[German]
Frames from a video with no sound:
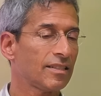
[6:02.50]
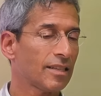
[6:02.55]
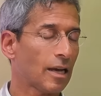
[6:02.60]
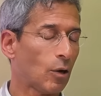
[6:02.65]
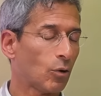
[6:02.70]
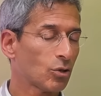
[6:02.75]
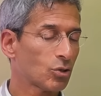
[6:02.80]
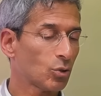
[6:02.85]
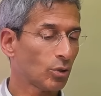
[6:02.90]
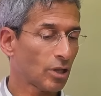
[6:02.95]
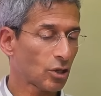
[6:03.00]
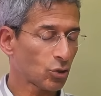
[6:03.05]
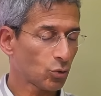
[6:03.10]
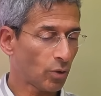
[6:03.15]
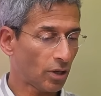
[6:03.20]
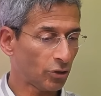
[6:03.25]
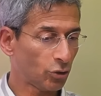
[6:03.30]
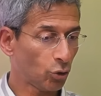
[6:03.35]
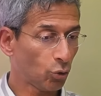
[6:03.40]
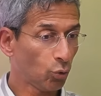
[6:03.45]
ja auch so, dass du
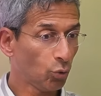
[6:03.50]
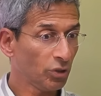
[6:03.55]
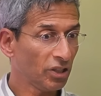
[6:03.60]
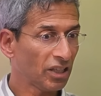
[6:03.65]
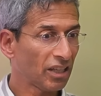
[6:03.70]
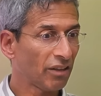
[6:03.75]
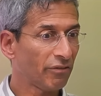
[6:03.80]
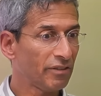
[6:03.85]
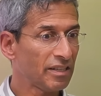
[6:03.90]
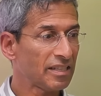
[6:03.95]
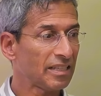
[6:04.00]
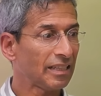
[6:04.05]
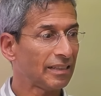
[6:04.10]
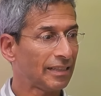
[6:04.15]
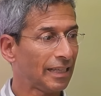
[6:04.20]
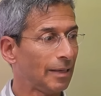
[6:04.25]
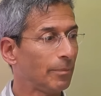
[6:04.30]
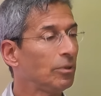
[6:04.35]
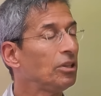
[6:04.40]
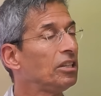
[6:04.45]
an der Uni gewisse
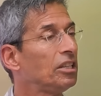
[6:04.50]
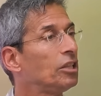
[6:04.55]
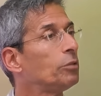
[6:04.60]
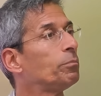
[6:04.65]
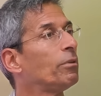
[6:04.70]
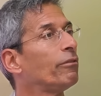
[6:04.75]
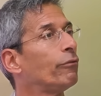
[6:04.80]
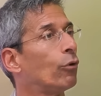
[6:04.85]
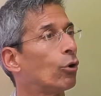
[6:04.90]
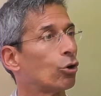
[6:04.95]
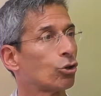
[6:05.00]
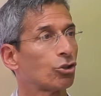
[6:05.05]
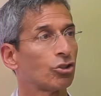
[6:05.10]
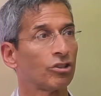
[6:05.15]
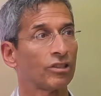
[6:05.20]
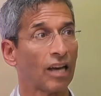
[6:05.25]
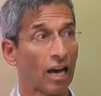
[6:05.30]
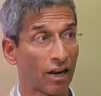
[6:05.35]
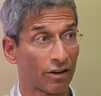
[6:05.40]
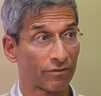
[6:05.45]
Themen nicht beforschen
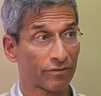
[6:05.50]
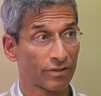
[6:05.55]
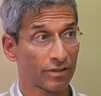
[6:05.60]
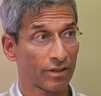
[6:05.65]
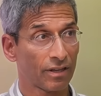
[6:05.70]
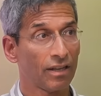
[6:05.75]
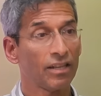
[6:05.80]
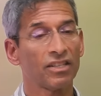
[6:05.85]
darfst.